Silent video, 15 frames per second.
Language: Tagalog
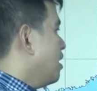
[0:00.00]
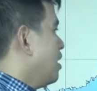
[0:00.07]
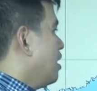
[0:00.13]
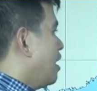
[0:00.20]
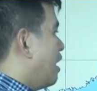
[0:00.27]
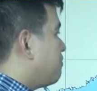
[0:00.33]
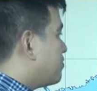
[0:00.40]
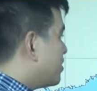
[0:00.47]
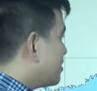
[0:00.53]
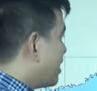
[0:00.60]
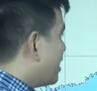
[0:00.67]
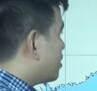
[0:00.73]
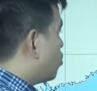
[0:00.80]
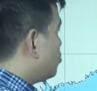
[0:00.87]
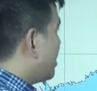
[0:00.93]
After
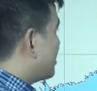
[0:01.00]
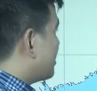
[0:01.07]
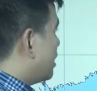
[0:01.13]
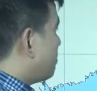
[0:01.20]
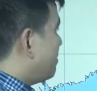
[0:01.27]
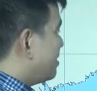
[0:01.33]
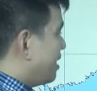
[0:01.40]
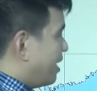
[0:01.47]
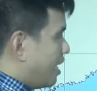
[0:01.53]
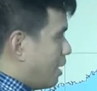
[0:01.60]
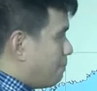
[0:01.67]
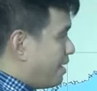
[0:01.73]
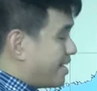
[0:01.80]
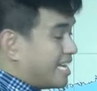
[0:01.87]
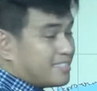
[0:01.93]
that, kung nasa lab-
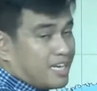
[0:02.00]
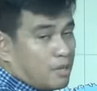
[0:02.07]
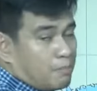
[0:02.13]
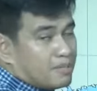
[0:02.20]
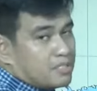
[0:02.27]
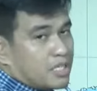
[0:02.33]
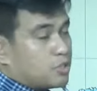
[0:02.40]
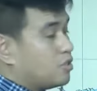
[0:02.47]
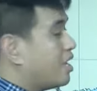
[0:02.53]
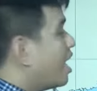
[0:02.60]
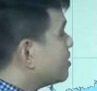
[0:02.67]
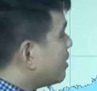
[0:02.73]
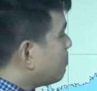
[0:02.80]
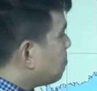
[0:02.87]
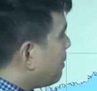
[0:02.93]
habang nasa labas na ito ng
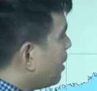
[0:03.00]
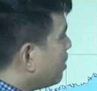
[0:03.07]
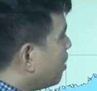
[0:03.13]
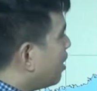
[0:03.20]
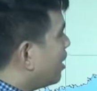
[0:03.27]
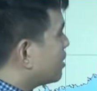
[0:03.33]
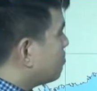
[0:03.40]
ating PAR at